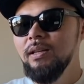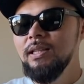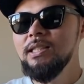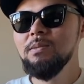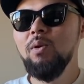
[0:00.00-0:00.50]

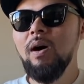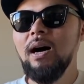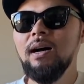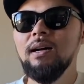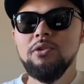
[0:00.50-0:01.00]
いつも
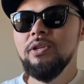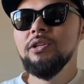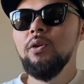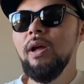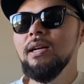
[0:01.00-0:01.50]
は
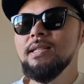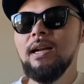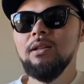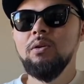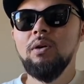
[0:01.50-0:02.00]
ユニクロや
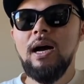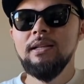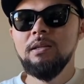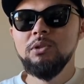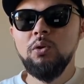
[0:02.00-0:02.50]
ザラの
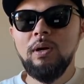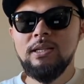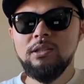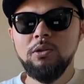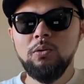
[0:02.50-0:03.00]
アイテム紹
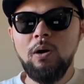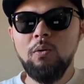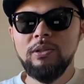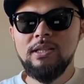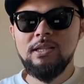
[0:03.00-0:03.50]
介することが
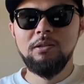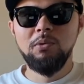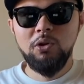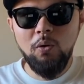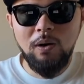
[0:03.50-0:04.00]
多いんですけど
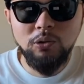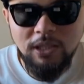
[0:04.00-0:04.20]
も、今日はこち